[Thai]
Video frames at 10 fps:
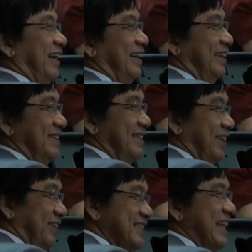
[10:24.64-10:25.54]
ก็
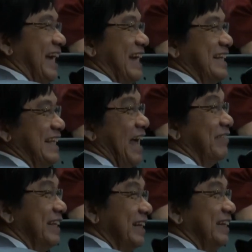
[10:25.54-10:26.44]
เราก็เสียค่าใช้จ่า
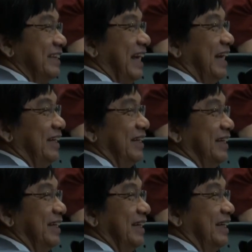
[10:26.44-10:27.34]
ยไปเยอะเท่ากับต่างประ
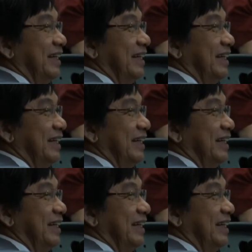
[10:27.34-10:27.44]
เทศเข